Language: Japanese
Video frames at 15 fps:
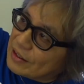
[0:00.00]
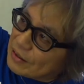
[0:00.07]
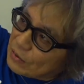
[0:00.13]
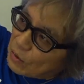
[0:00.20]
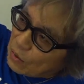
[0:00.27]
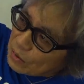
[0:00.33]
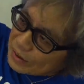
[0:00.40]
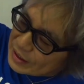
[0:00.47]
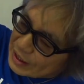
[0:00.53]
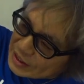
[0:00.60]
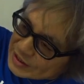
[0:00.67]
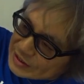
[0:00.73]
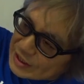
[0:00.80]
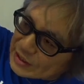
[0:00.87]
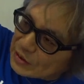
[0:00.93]
高気
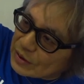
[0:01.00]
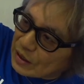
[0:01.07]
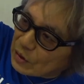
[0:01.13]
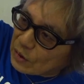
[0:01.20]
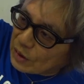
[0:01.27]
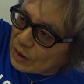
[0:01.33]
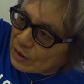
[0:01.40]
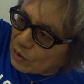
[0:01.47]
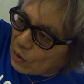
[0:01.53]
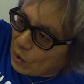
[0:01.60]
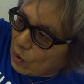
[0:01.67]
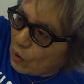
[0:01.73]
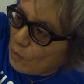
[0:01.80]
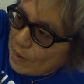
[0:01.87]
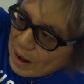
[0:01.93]
圧になってこれ
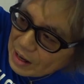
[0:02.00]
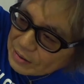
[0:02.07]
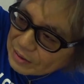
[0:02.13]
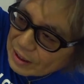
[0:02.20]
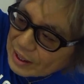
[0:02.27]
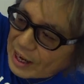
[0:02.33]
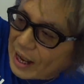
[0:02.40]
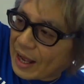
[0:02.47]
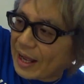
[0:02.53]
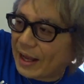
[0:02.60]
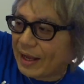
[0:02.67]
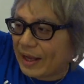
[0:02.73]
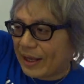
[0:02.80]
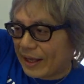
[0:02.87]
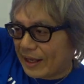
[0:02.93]
こう回るから
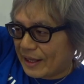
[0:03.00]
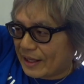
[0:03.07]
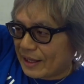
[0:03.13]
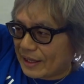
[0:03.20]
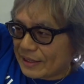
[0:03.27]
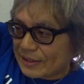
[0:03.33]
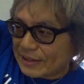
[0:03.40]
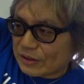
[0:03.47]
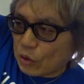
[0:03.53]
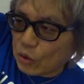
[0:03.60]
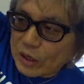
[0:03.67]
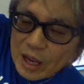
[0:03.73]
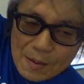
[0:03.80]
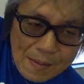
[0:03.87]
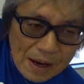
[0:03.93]

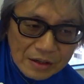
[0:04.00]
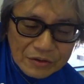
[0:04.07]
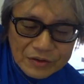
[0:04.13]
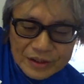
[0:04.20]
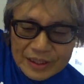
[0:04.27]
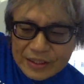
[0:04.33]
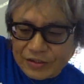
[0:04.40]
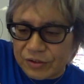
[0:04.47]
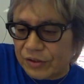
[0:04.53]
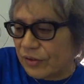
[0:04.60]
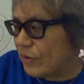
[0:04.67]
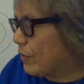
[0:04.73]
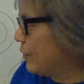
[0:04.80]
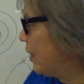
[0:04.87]
時計回りに吹き出すというこ